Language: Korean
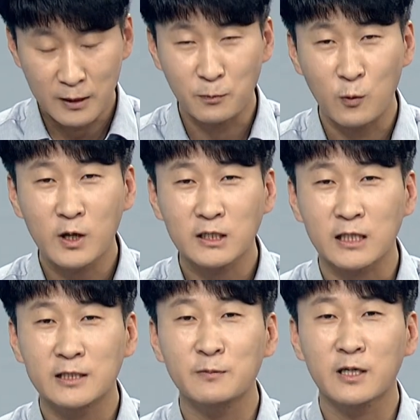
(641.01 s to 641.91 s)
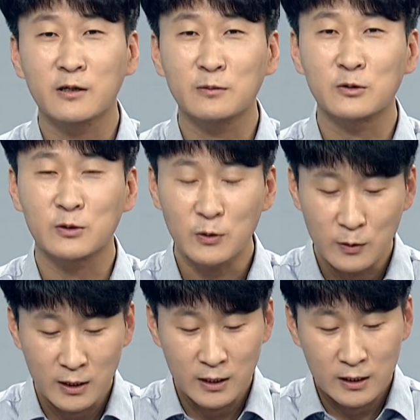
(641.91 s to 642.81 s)
많이 본 것 같지 않습니까, 여러분들도?
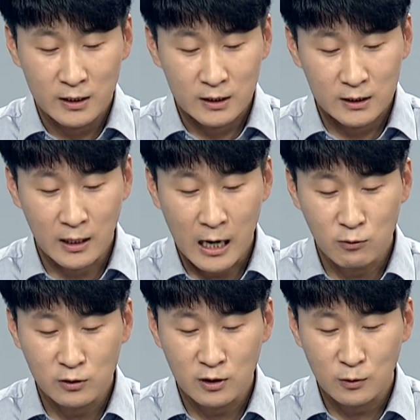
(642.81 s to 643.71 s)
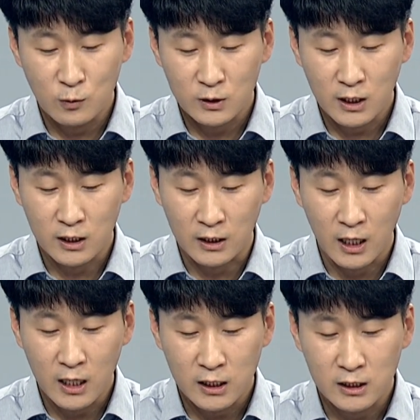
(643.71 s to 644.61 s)
자, 한국전력공사의
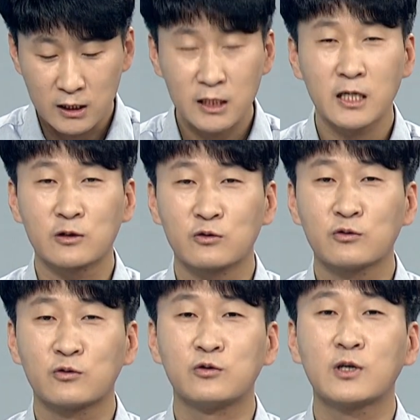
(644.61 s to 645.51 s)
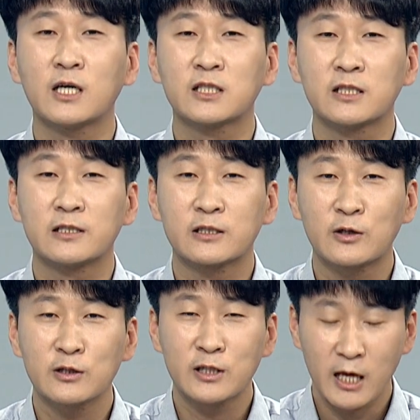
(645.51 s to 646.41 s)
네 가지 인재상 중 두 가지를
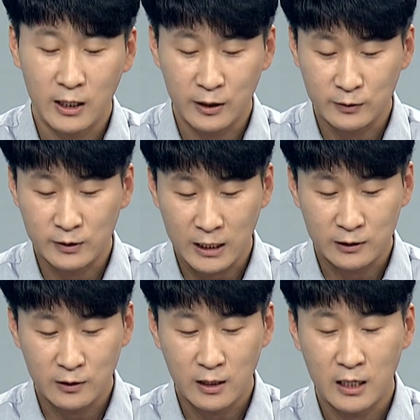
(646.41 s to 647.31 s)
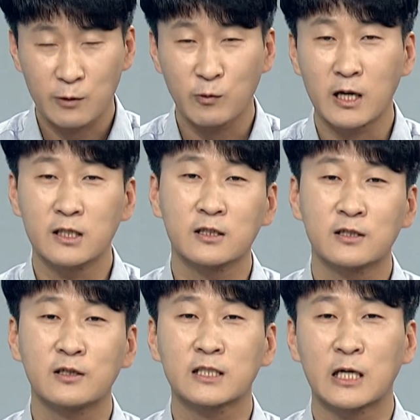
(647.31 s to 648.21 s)
선택해서 작성하라고 하는
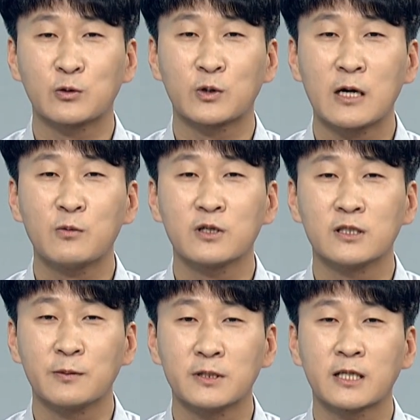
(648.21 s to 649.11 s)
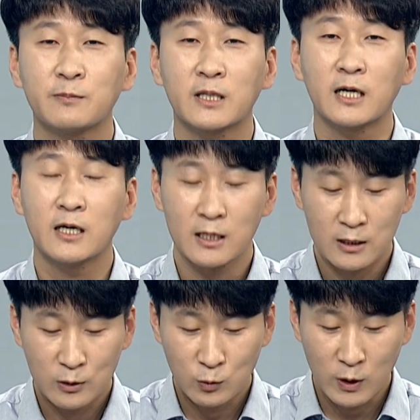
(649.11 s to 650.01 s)
그런 자소 서 항목이 있는데 비슷합니다.
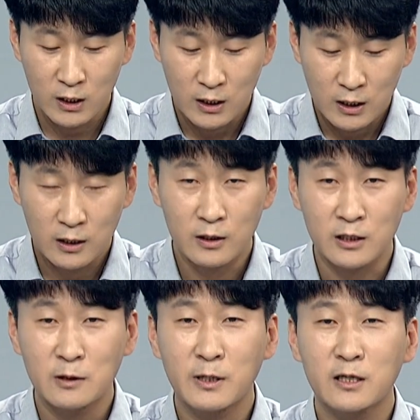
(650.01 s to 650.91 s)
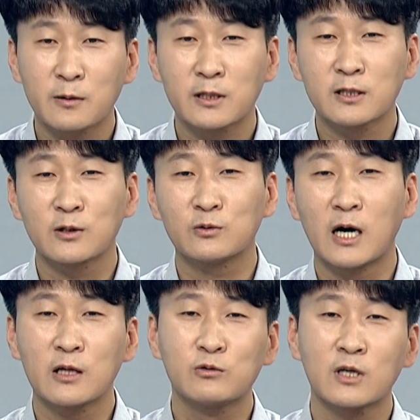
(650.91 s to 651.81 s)
음. 또한 어, 일반 기업 같은 경우
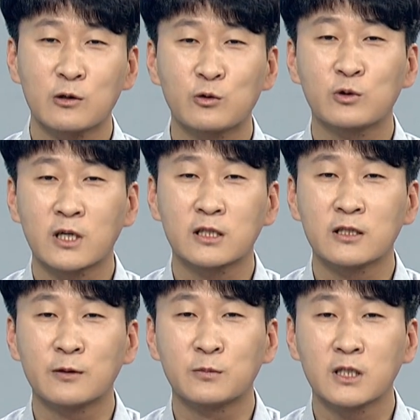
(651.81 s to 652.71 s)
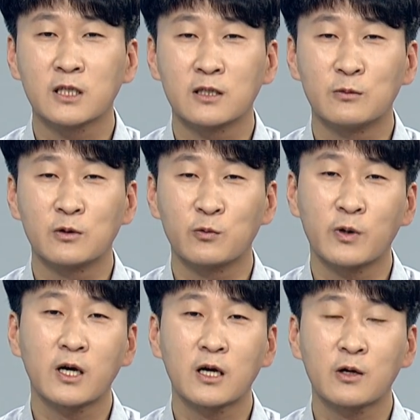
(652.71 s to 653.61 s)
한국 야쿠르트 같은 기업들이
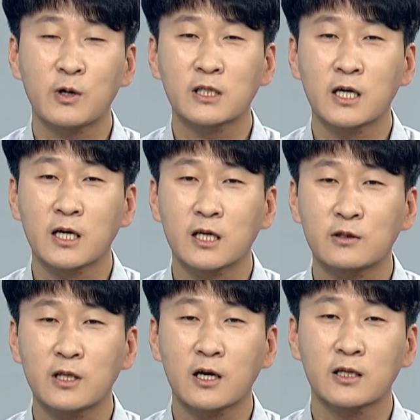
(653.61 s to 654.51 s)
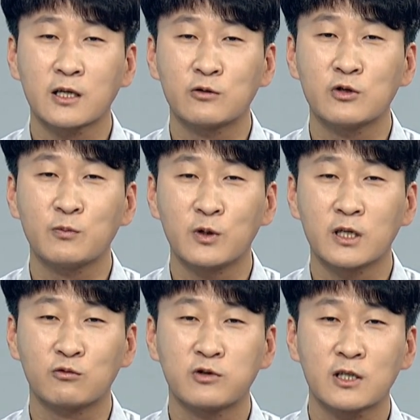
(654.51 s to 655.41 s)
뭐왜 회사에 선택할 때 기준이 뭐냐
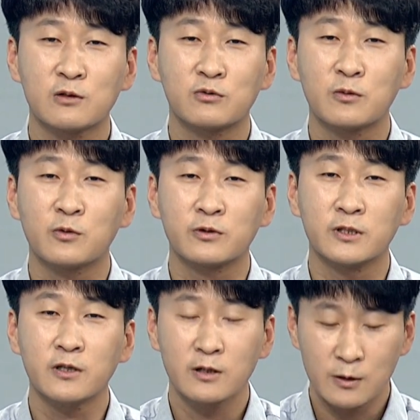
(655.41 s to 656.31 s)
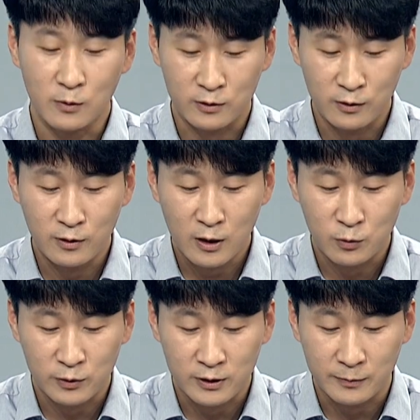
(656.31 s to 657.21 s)
이 두 가지를 물어보거든요. 뭐 그런 거라고
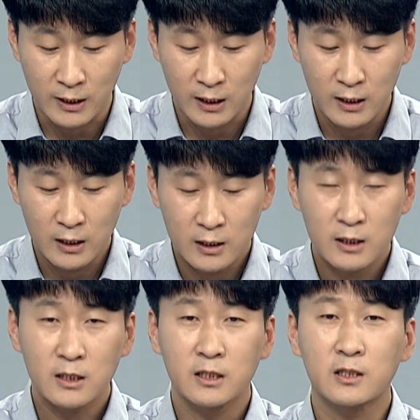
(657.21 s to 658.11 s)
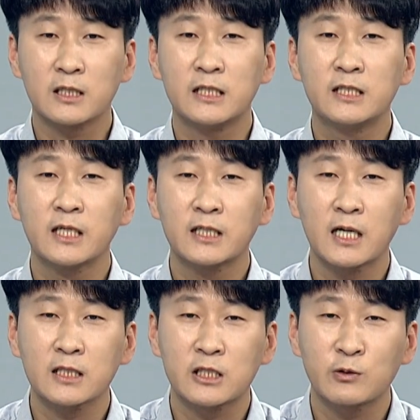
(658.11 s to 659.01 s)
볼 수 있습니다. 음. 이걸
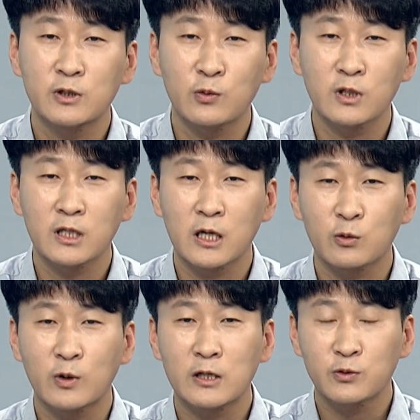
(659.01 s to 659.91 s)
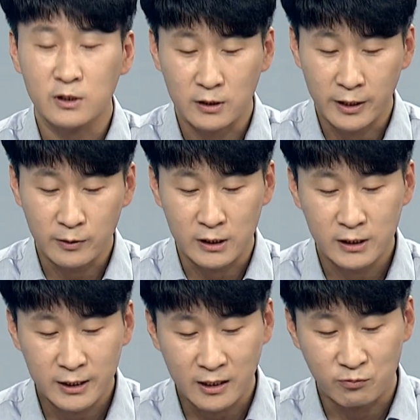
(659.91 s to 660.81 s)
인재상 지원 동기라고도 할 수 있는데요.
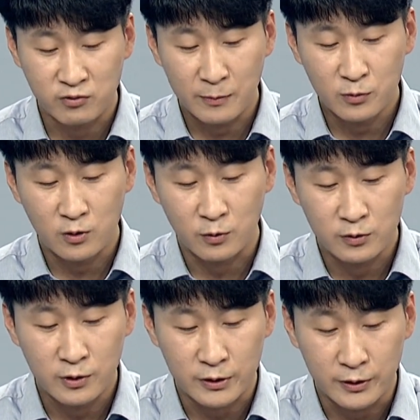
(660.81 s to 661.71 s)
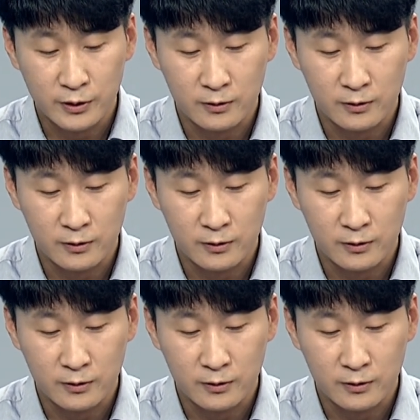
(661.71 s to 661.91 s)
인재상의 부합도를 보는 거죠.